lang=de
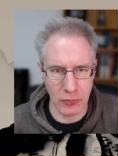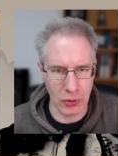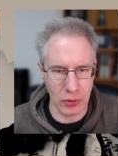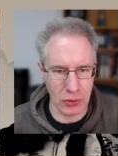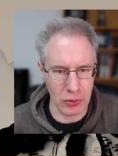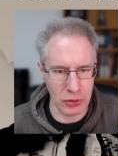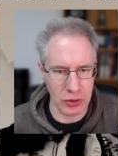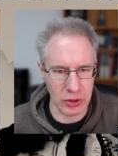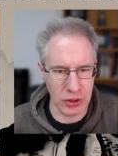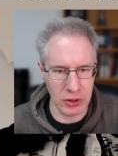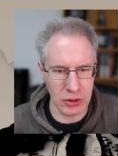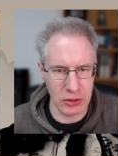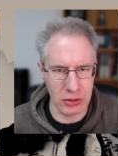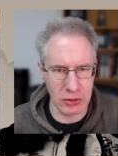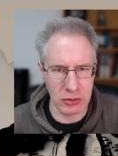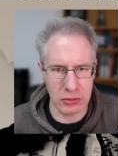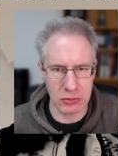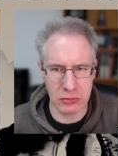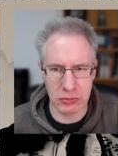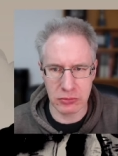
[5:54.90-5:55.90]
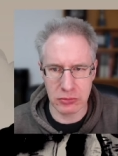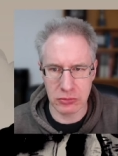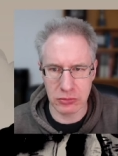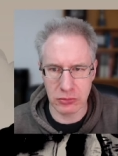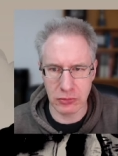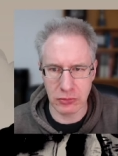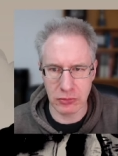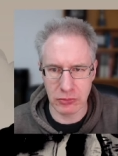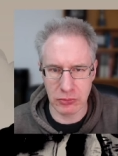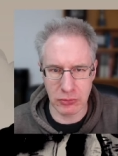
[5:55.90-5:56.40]
auch hier
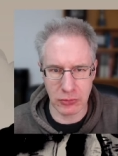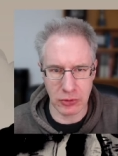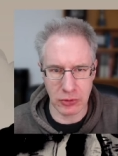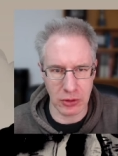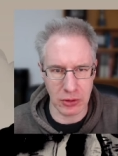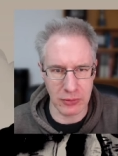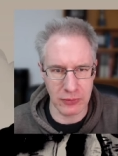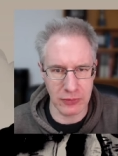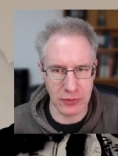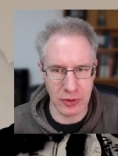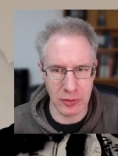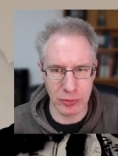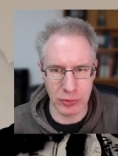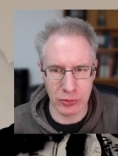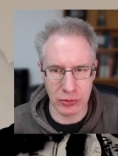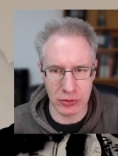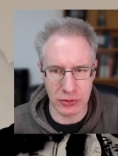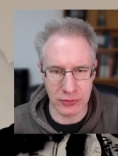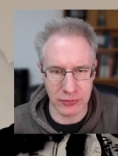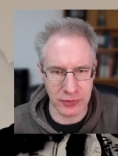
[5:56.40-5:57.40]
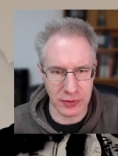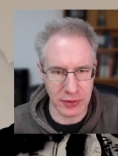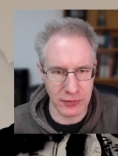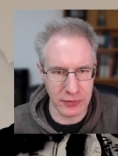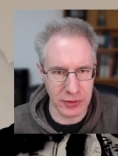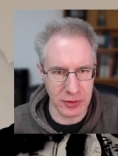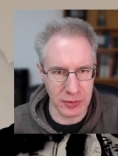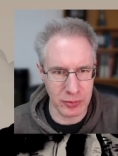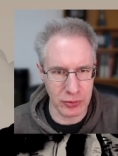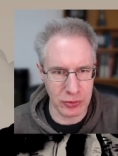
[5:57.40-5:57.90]
3, 4 Punkte, 4,
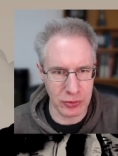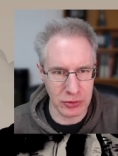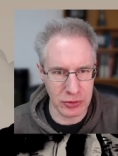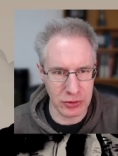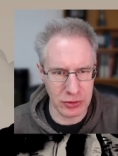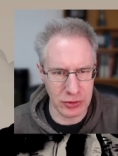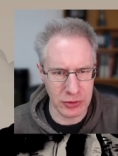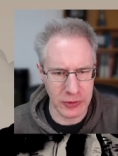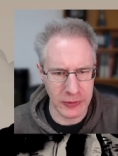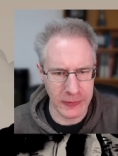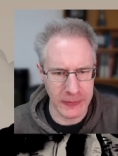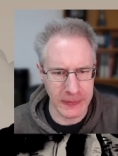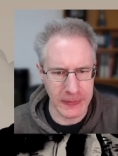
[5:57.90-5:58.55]
4 Punkte.